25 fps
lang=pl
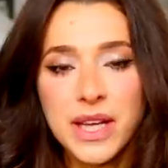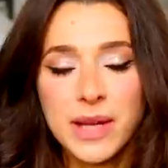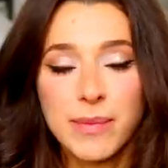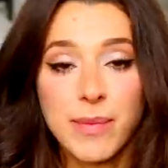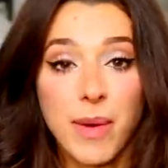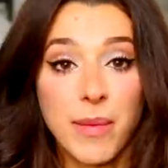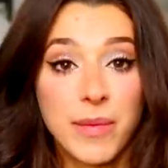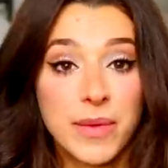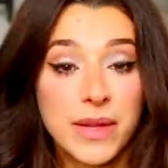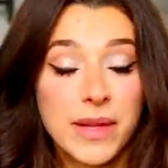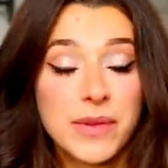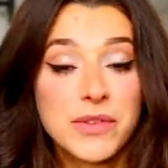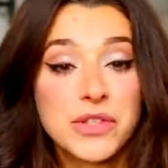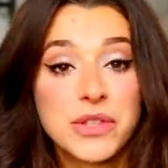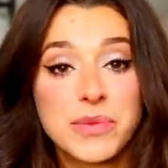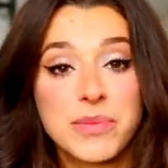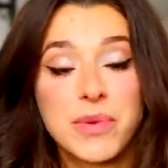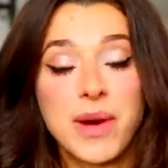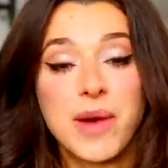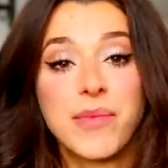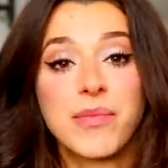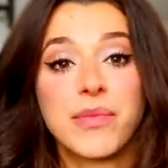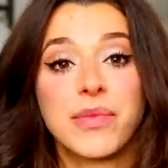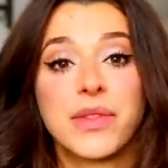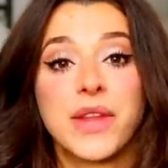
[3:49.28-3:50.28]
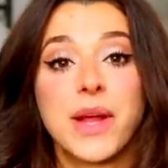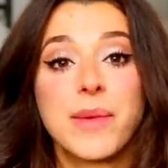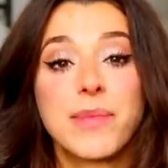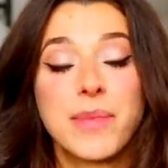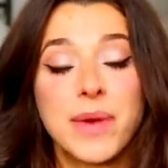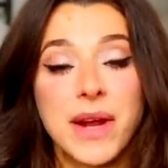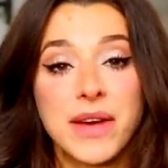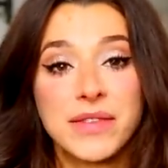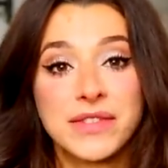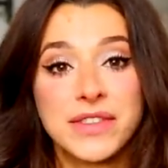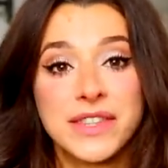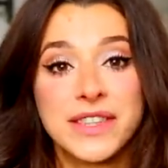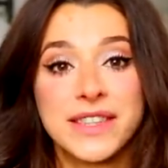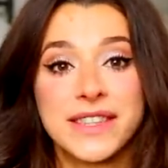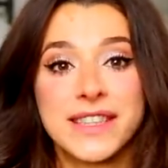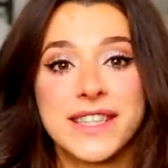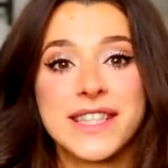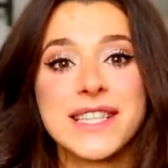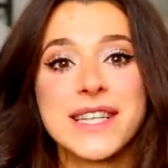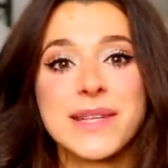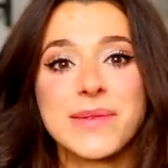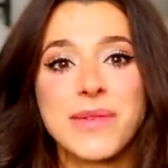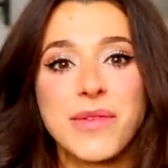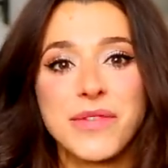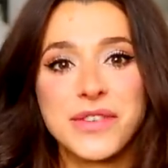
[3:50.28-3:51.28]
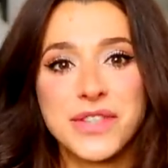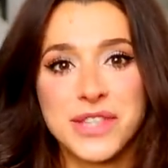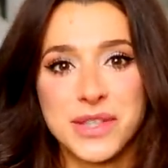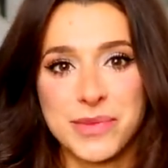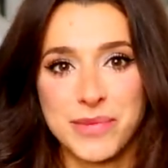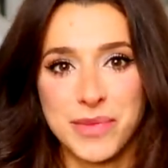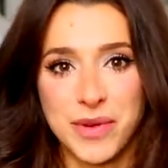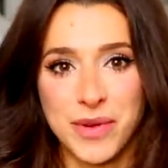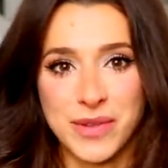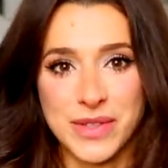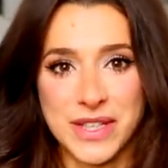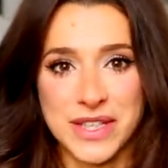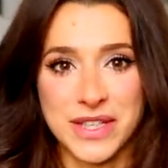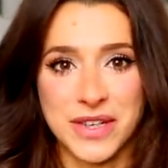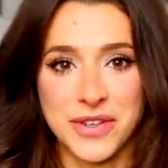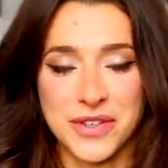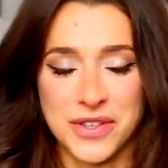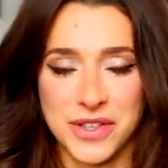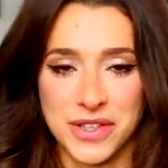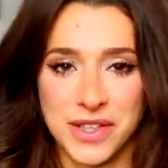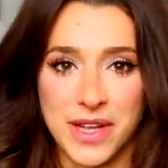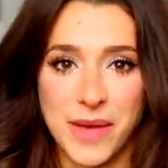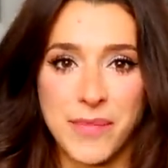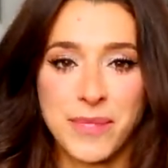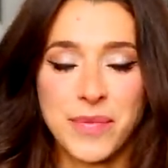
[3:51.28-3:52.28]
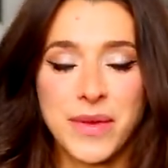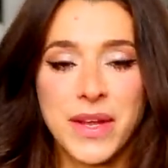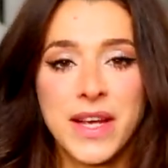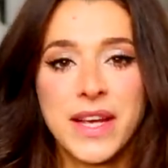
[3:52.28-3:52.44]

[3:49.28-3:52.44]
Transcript: I pamiętam, że byłam naprawdę niesamowicie miło zaskoczona.